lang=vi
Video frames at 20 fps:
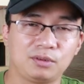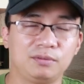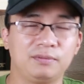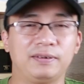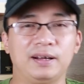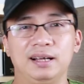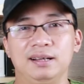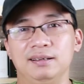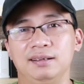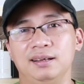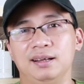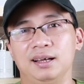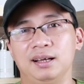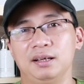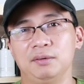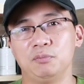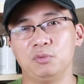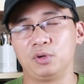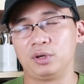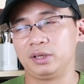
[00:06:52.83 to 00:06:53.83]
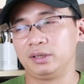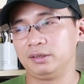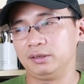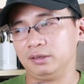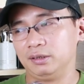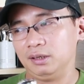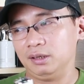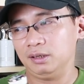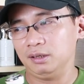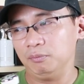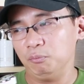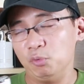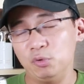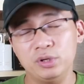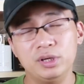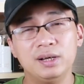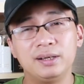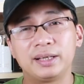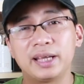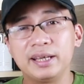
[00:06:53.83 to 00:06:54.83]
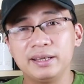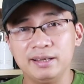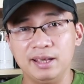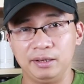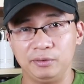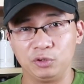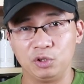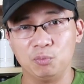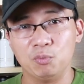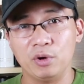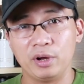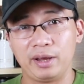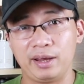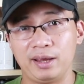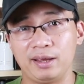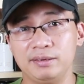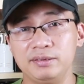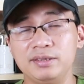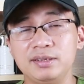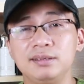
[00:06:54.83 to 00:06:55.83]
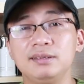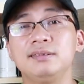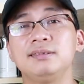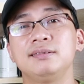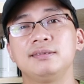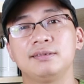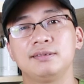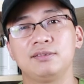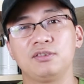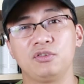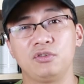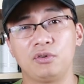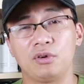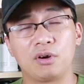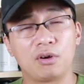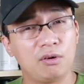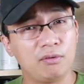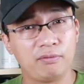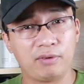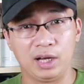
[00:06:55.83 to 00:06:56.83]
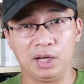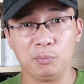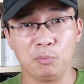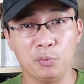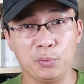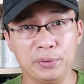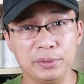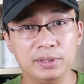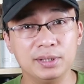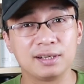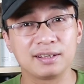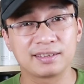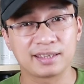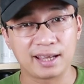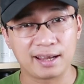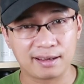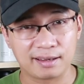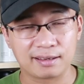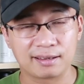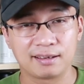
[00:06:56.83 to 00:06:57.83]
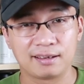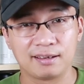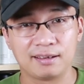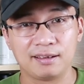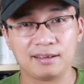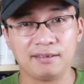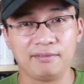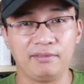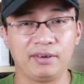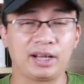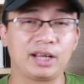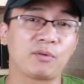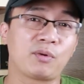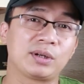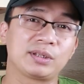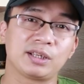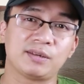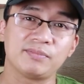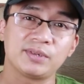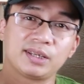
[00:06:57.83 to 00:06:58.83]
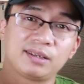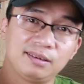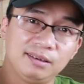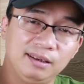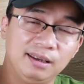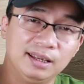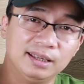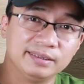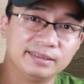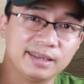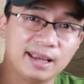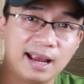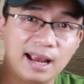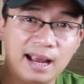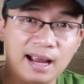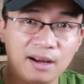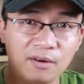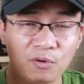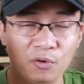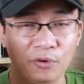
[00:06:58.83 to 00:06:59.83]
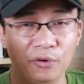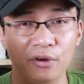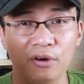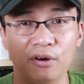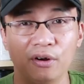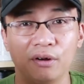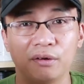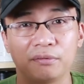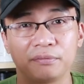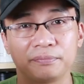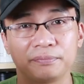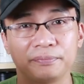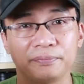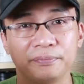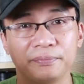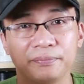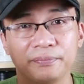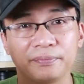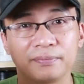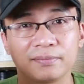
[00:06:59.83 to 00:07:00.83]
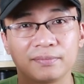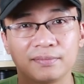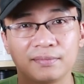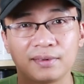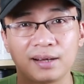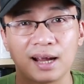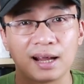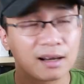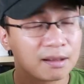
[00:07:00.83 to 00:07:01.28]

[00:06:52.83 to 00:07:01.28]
phải là một mùi hương kinh điển của mùa hè, nhưng nó không phải là mùi hương tệ, và cái quan trọng nhất là giá của nó khá